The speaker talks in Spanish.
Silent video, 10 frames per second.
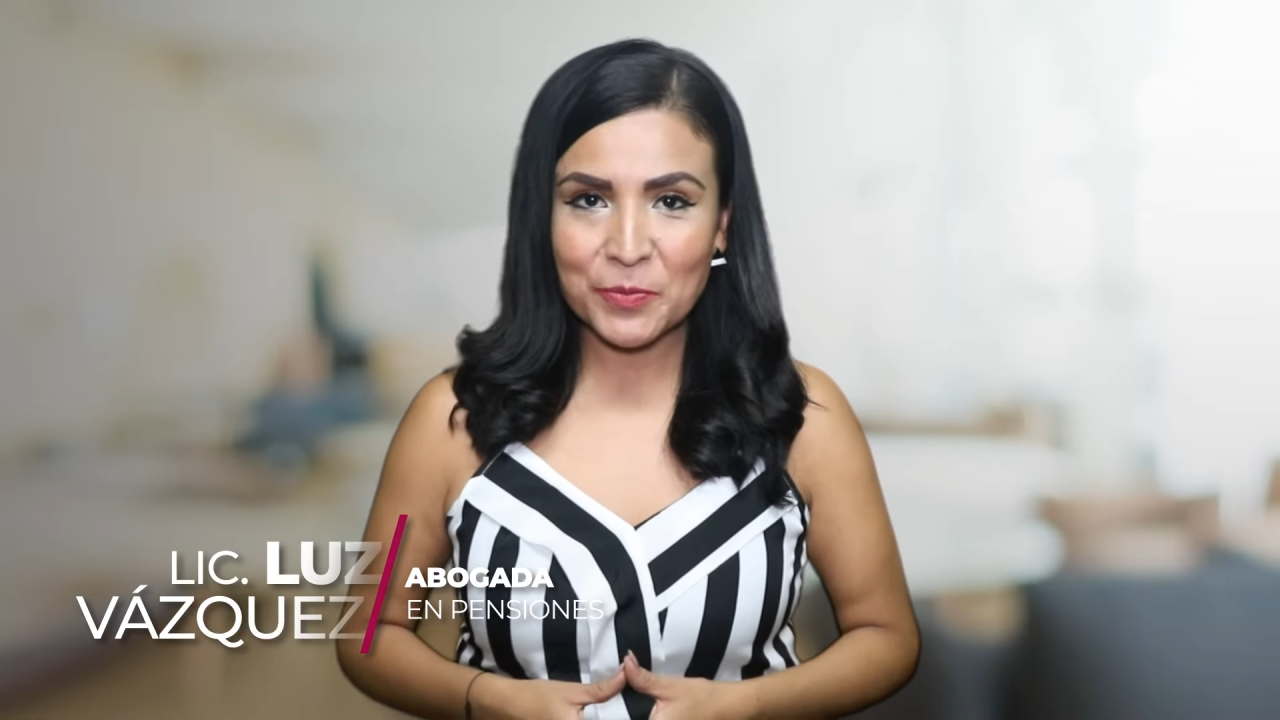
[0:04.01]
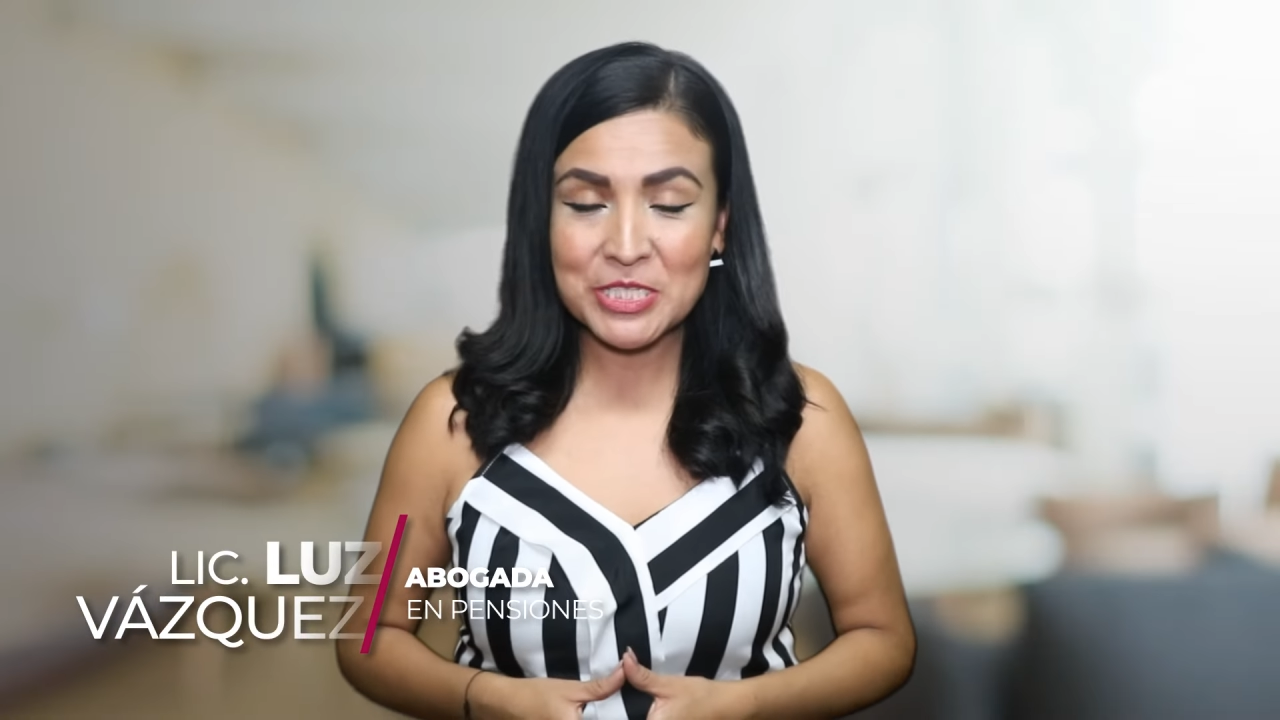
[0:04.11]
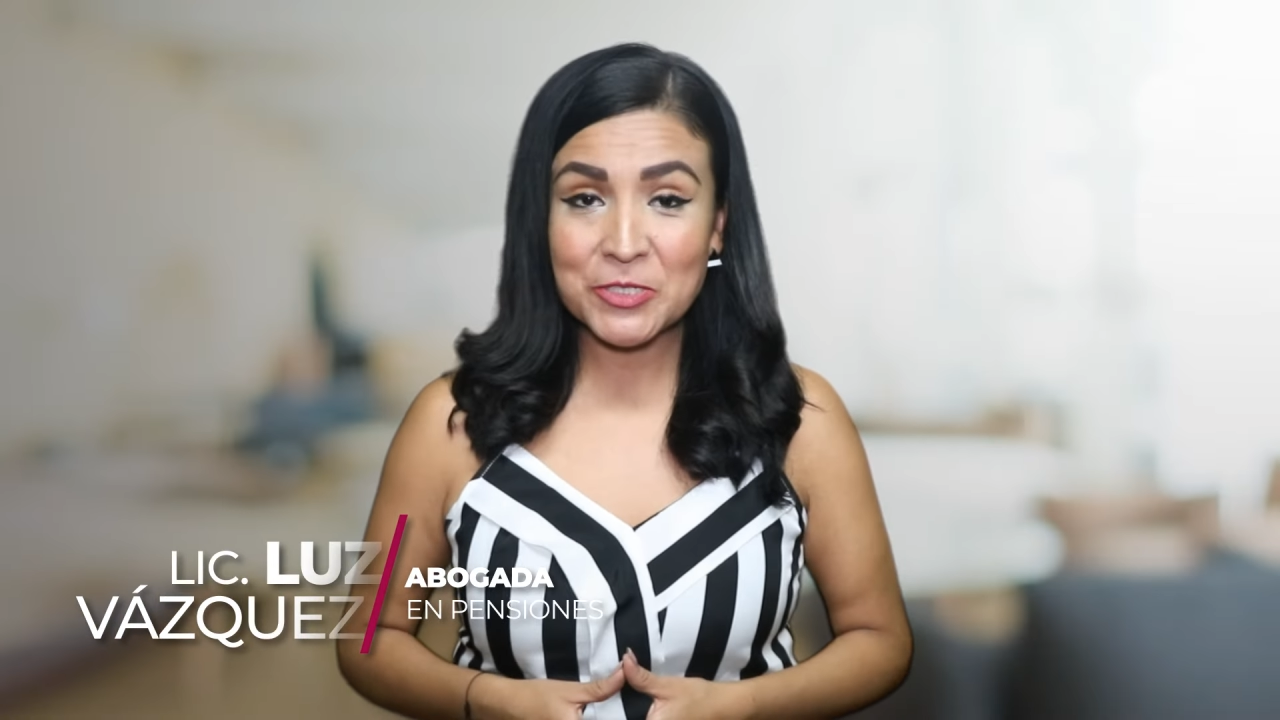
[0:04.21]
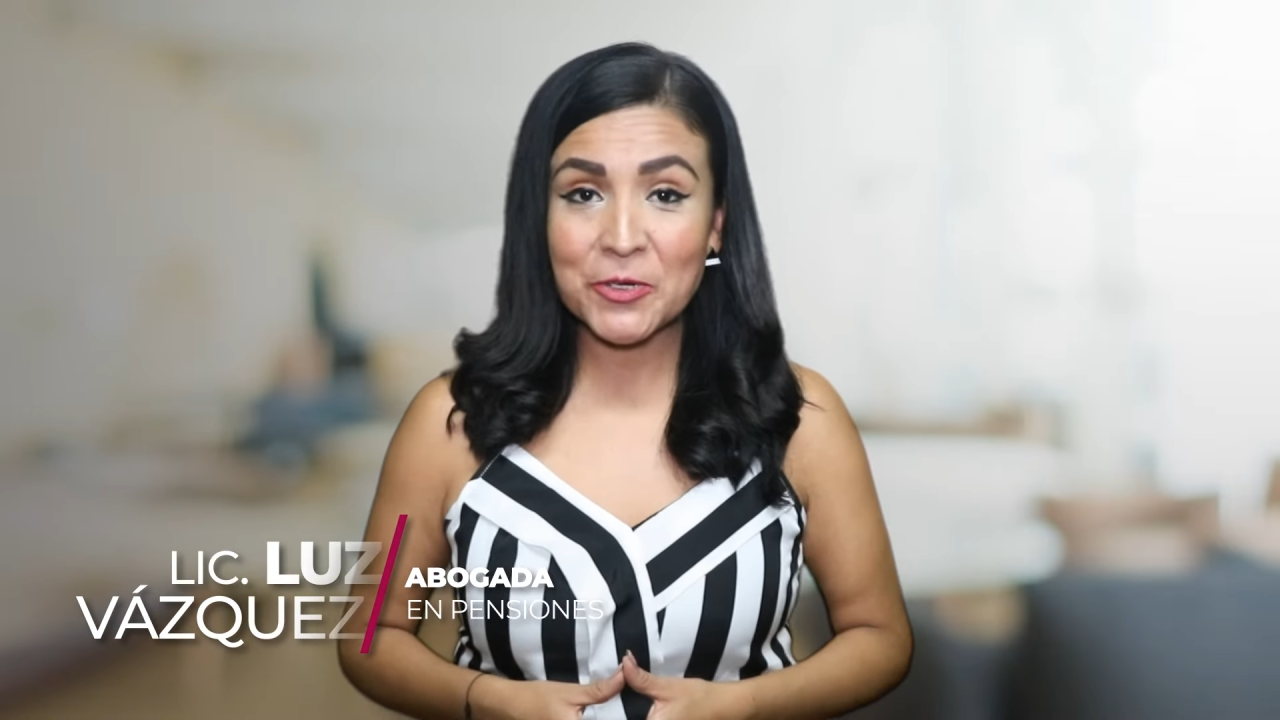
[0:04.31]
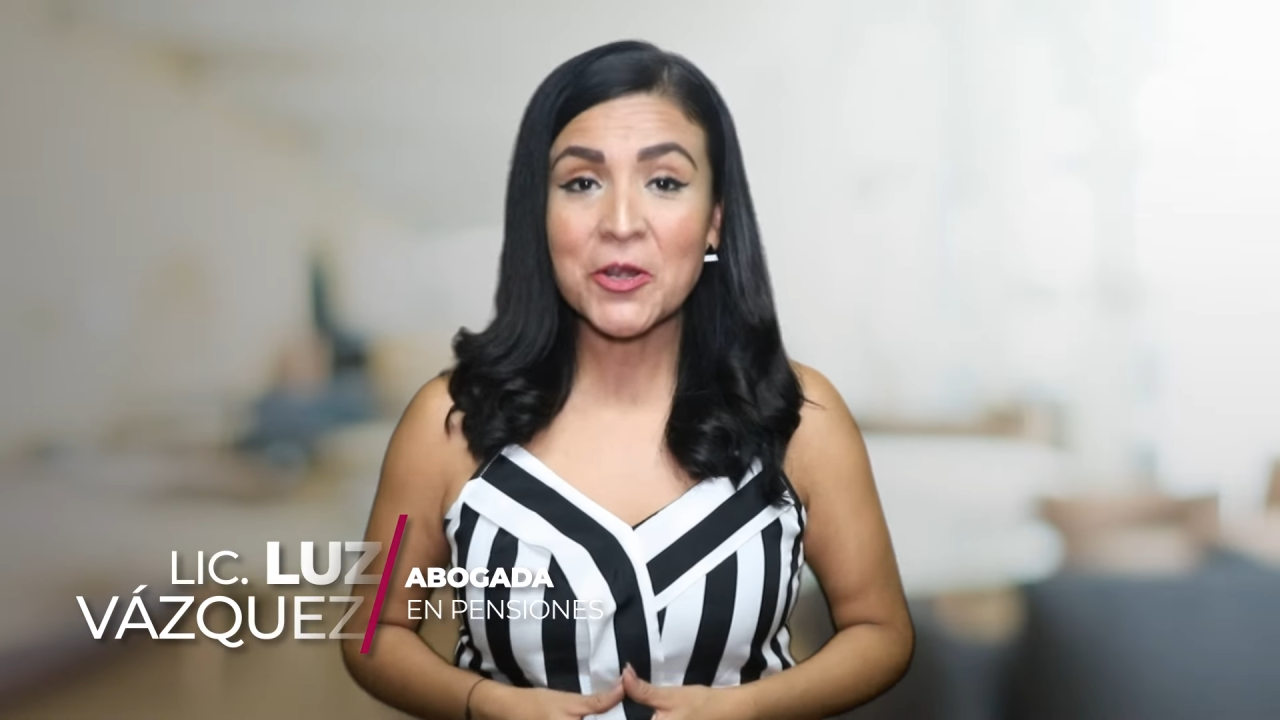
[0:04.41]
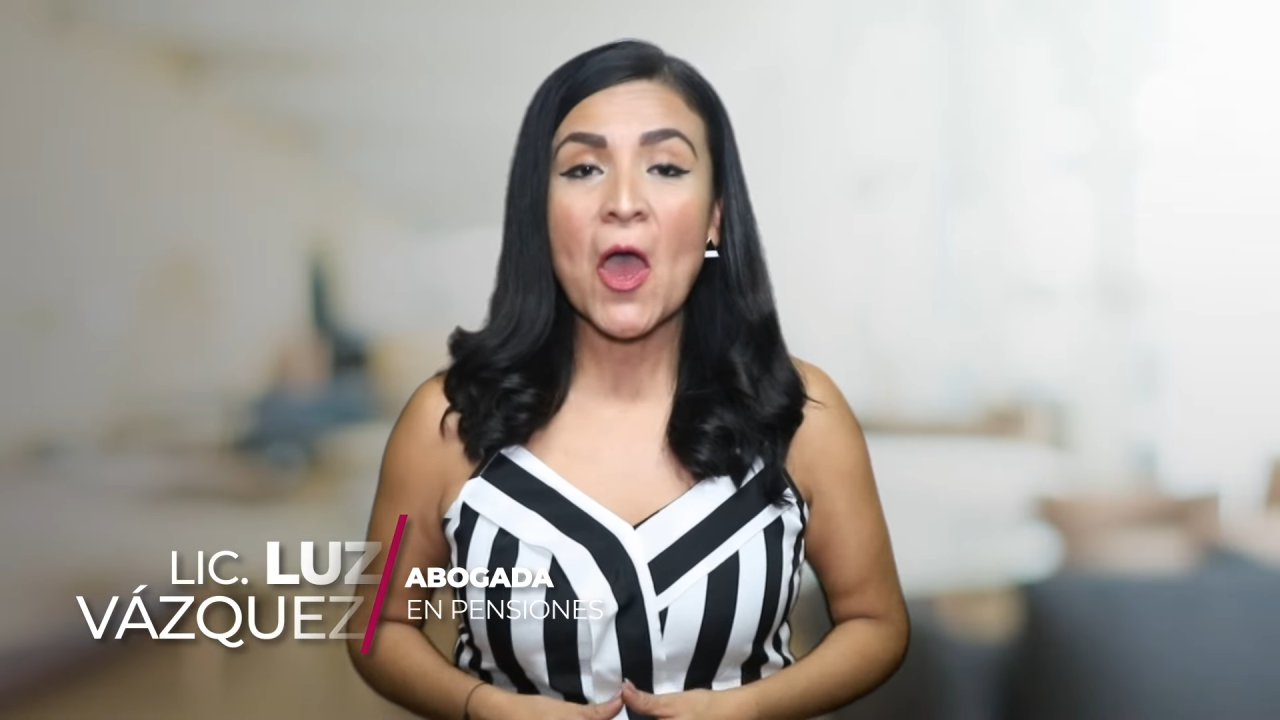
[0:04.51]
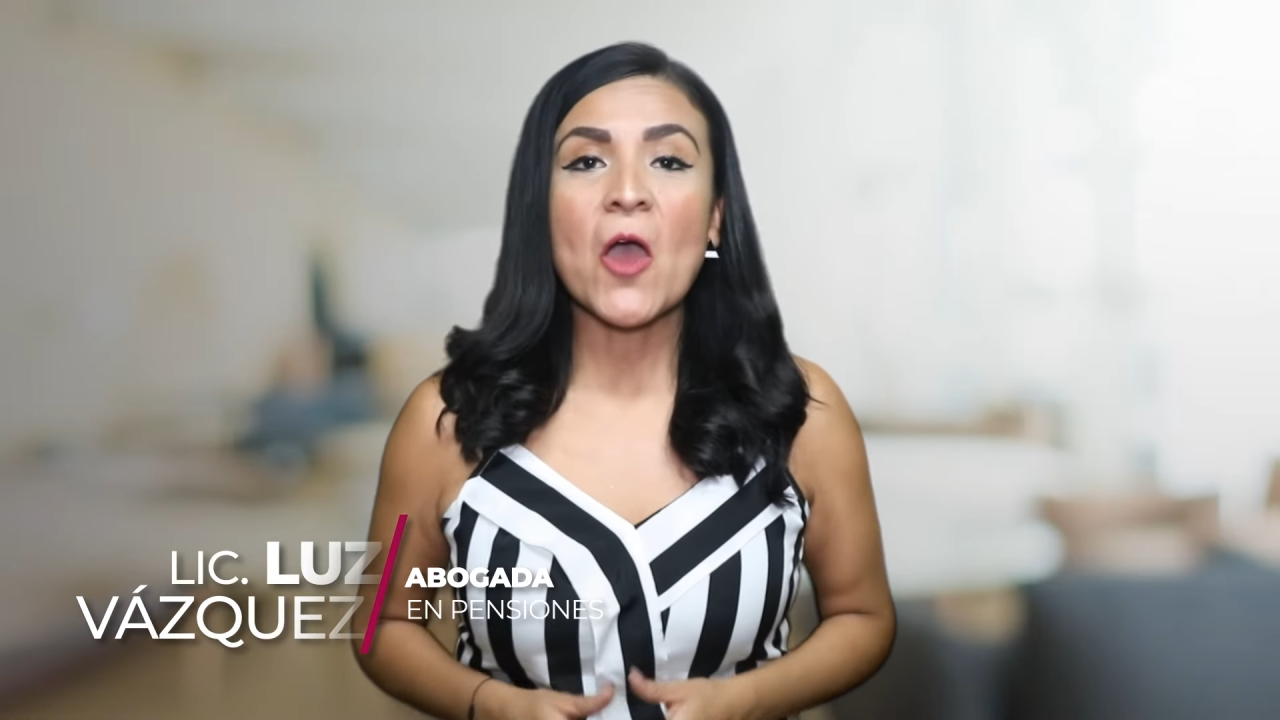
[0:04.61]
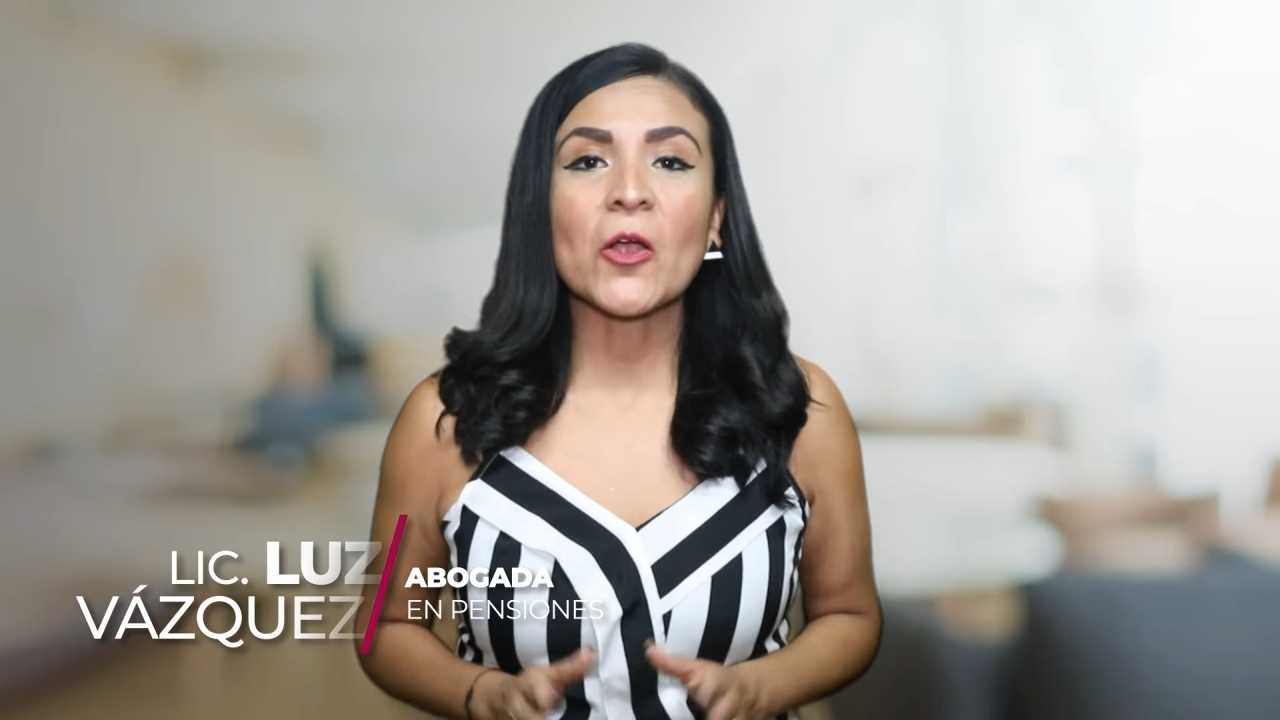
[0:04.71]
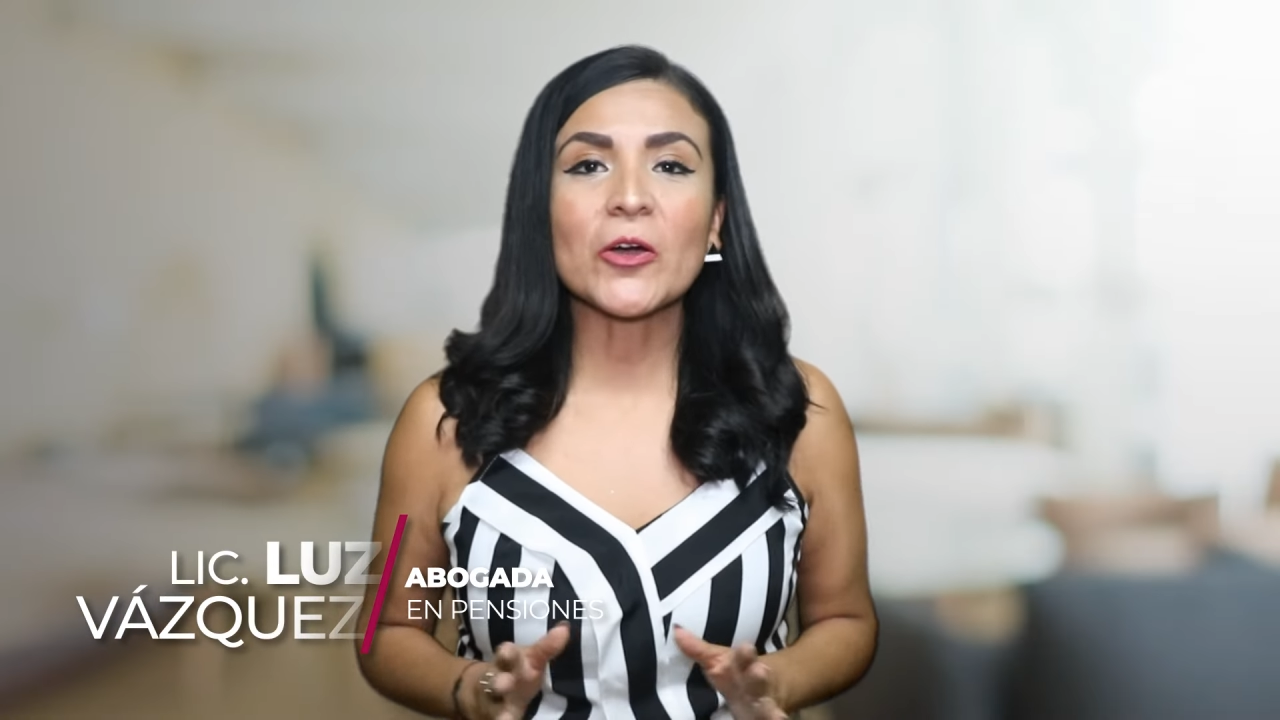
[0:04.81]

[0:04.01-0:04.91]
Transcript: pensión